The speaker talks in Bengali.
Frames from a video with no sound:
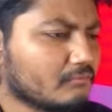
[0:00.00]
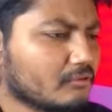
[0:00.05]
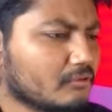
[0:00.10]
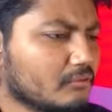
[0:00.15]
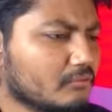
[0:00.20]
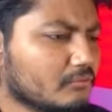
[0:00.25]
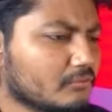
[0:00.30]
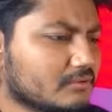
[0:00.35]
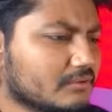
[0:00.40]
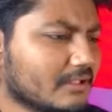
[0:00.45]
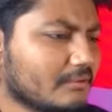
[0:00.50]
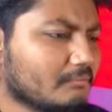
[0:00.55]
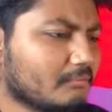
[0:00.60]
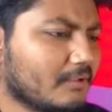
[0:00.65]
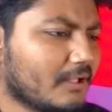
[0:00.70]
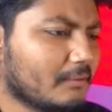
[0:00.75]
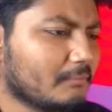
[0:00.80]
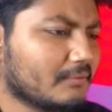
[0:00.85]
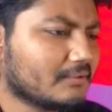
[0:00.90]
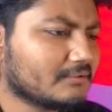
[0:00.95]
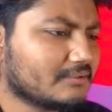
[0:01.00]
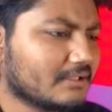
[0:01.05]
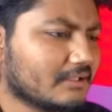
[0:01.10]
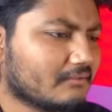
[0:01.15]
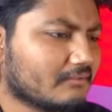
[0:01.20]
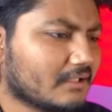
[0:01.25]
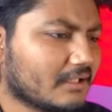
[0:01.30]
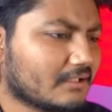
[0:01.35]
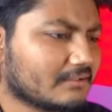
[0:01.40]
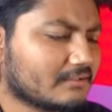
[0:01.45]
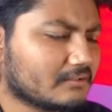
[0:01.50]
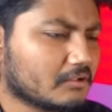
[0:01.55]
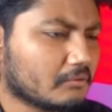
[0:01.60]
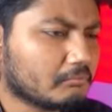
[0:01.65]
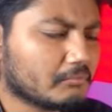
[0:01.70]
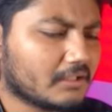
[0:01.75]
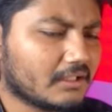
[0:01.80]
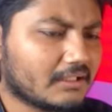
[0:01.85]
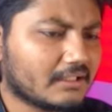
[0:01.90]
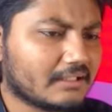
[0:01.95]
তুই লুচা পোলাপন যে করে আছে সব
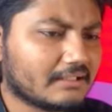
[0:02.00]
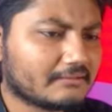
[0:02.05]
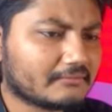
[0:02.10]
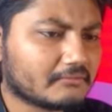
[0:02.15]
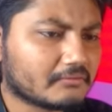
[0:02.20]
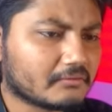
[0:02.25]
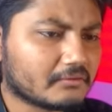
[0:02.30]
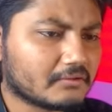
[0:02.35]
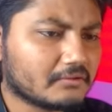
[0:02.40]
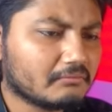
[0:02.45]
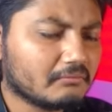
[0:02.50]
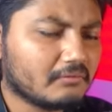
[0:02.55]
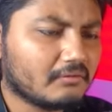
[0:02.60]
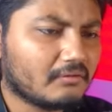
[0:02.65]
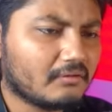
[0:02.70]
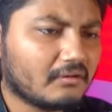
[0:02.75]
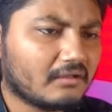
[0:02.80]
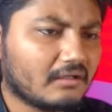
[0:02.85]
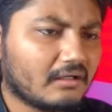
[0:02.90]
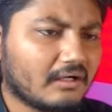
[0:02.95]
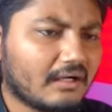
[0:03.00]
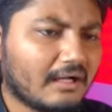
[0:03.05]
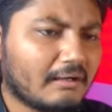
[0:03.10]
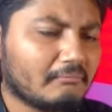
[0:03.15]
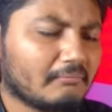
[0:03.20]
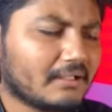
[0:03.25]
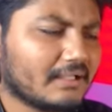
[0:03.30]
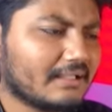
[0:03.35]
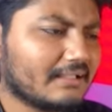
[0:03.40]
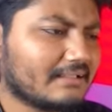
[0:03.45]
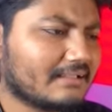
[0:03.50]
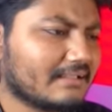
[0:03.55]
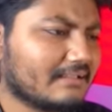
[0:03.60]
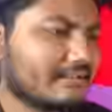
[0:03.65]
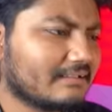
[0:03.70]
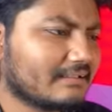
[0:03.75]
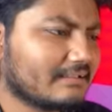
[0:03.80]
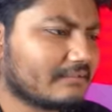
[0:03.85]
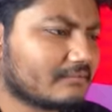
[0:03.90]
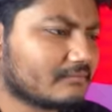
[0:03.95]
করে ডিলিট করে দেবো আমার এই ক্যান
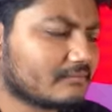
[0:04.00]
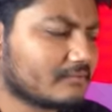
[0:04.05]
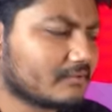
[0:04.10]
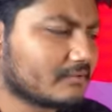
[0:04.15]
ডিলিট করে